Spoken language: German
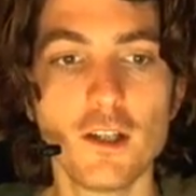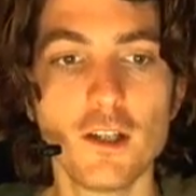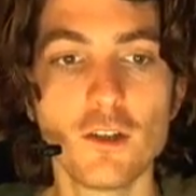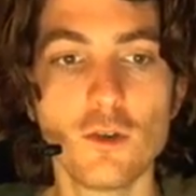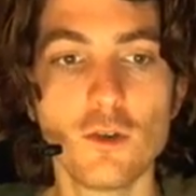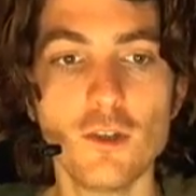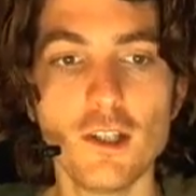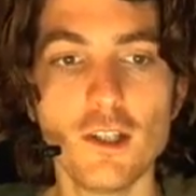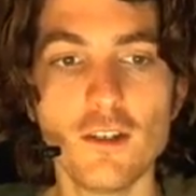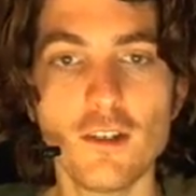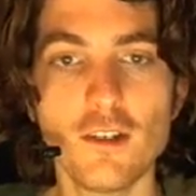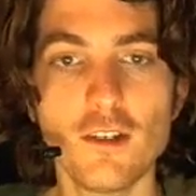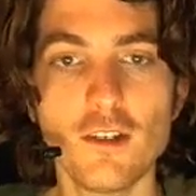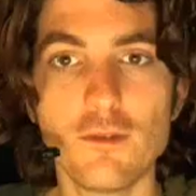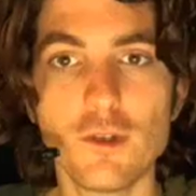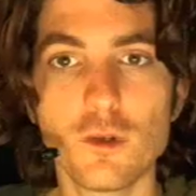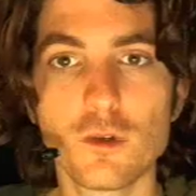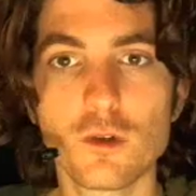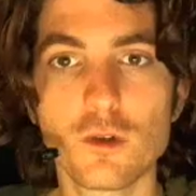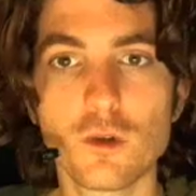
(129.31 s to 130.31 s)
Zusätzlich haben
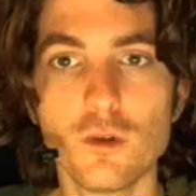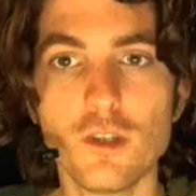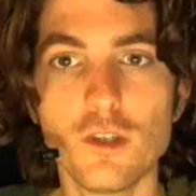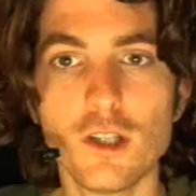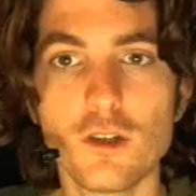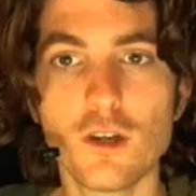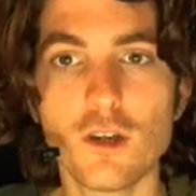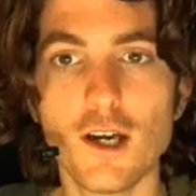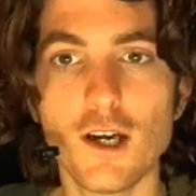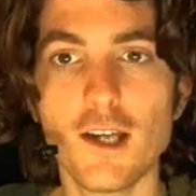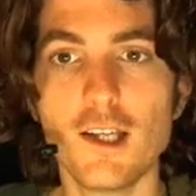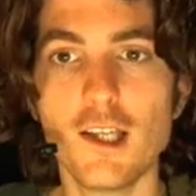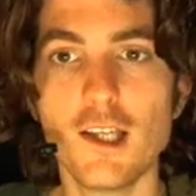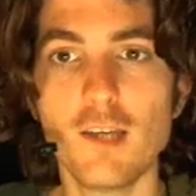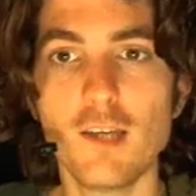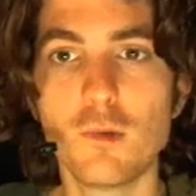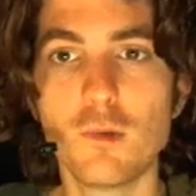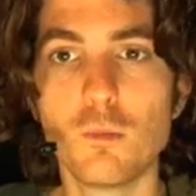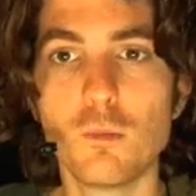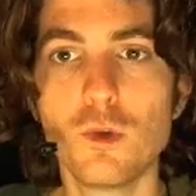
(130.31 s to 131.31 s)
wir unten drunter noch eine
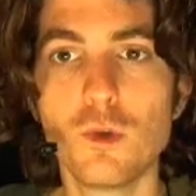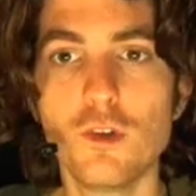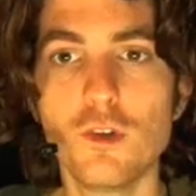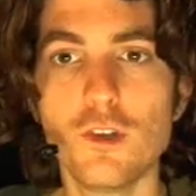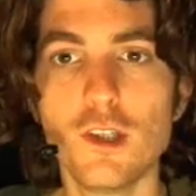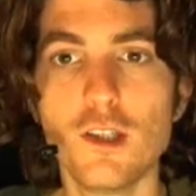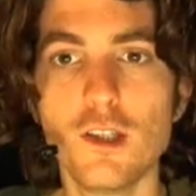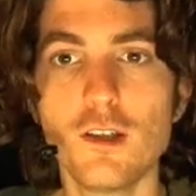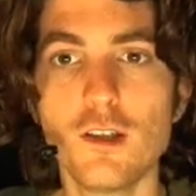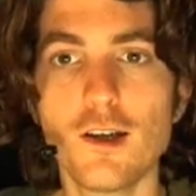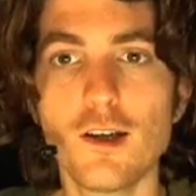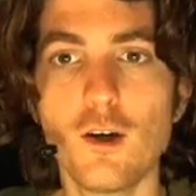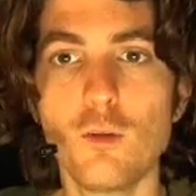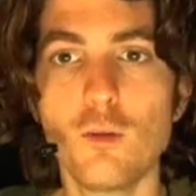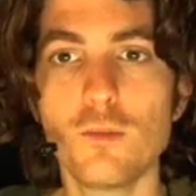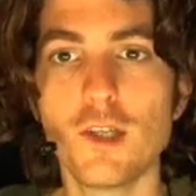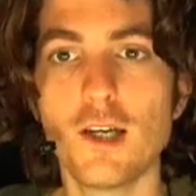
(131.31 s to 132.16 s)
Ebene Mundinnenraum,